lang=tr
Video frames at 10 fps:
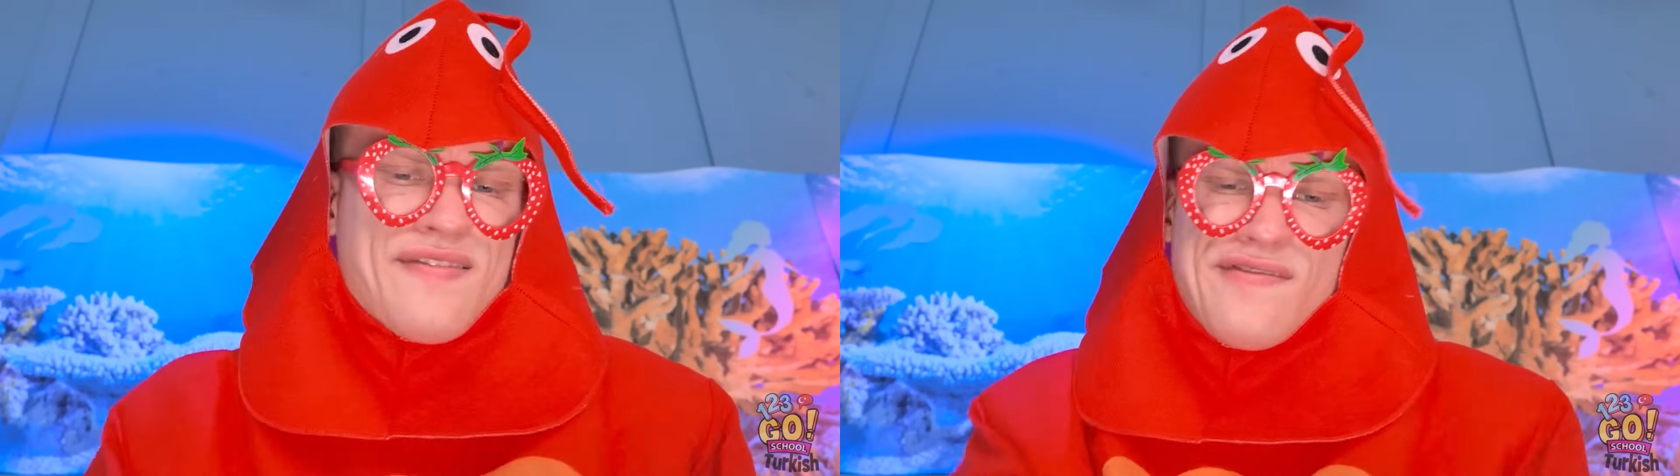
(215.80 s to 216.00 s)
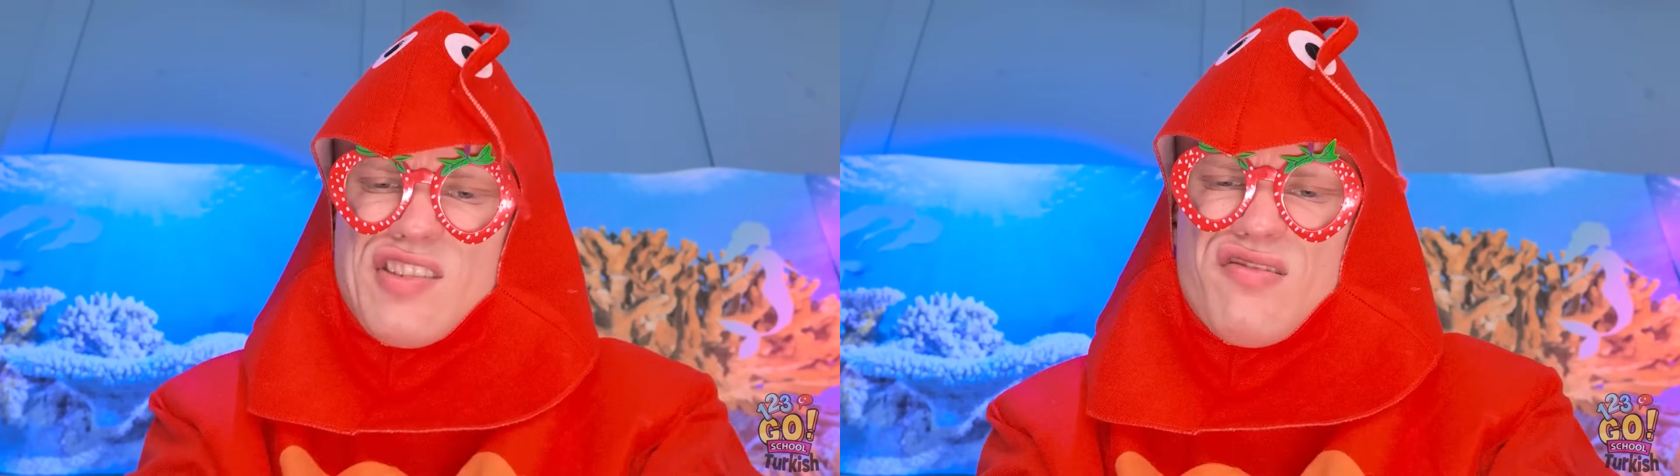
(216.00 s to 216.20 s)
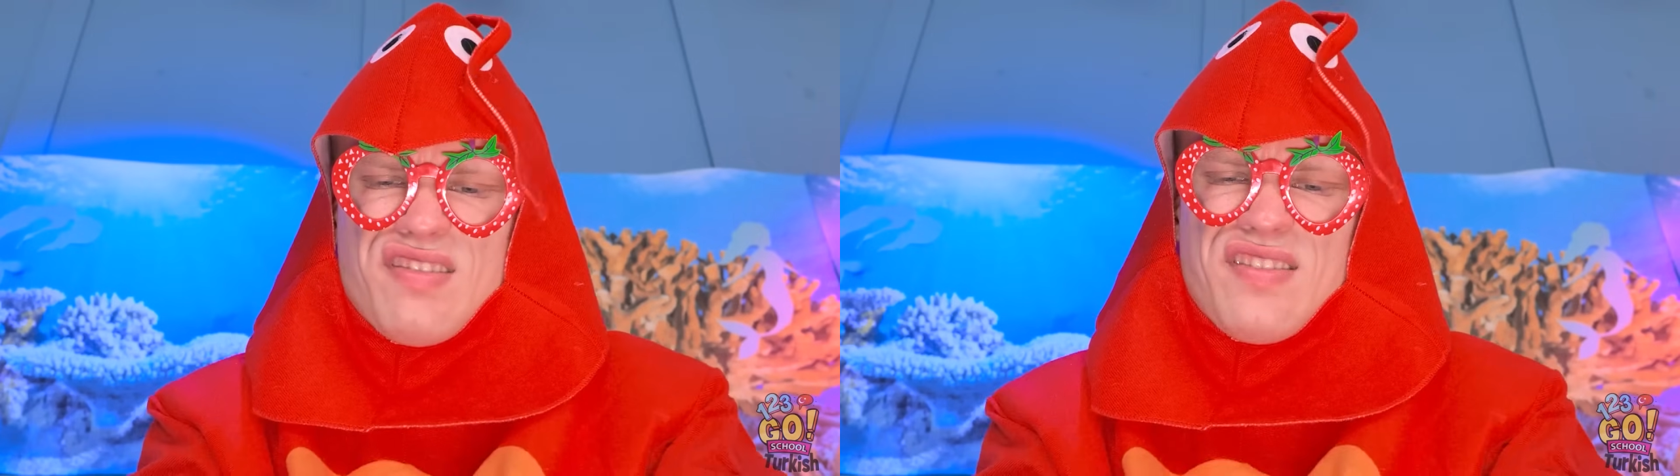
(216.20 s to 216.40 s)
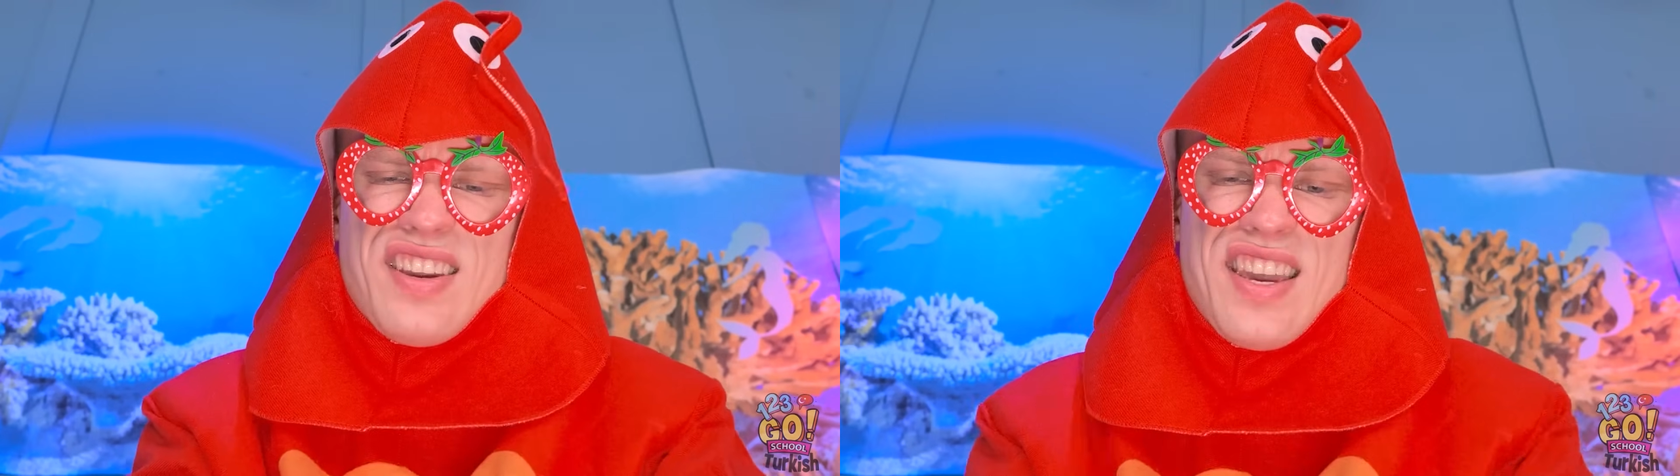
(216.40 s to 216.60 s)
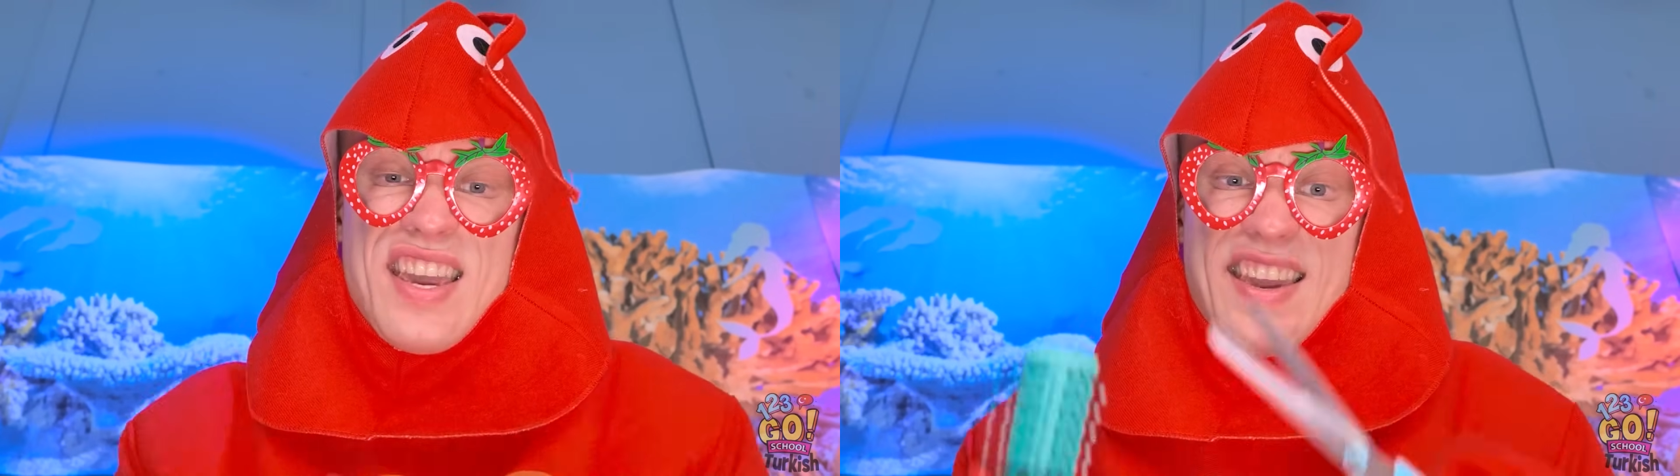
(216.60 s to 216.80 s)
Biraz
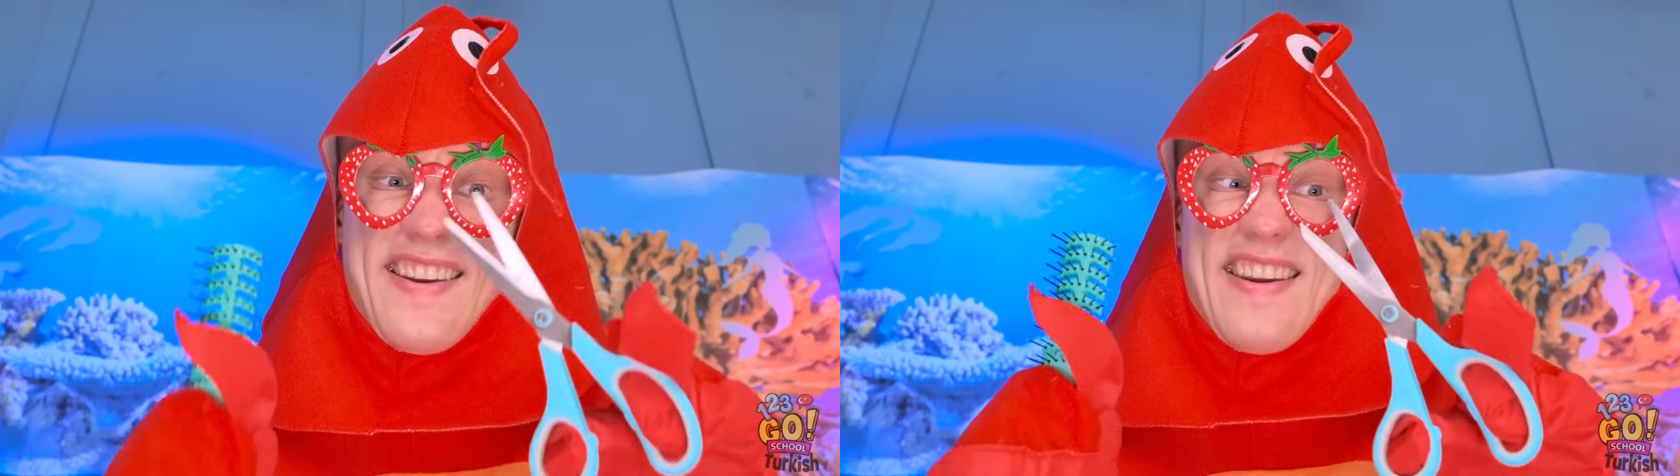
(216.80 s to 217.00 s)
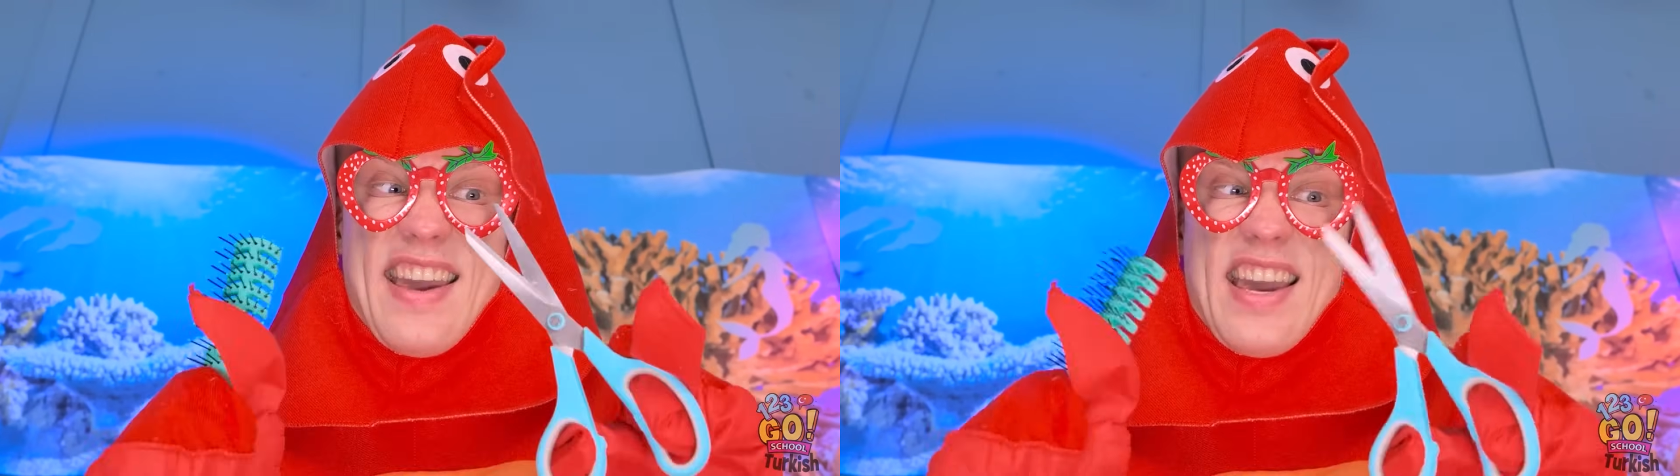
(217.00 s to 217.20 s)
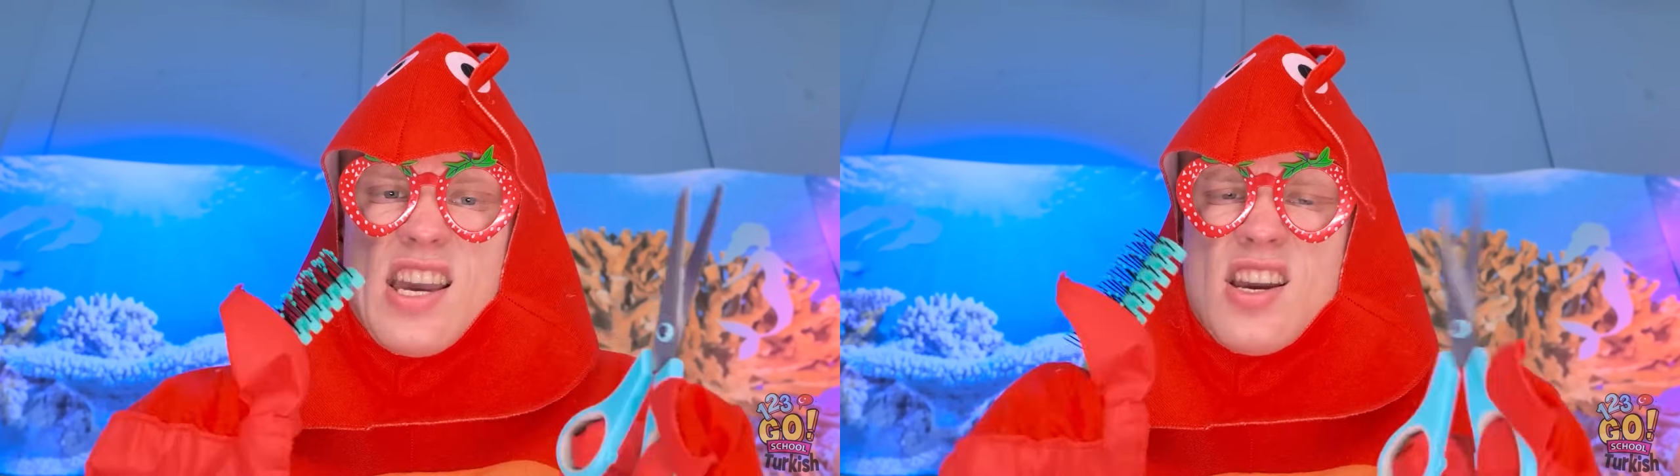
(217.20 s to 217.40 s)
kısaltsak mı?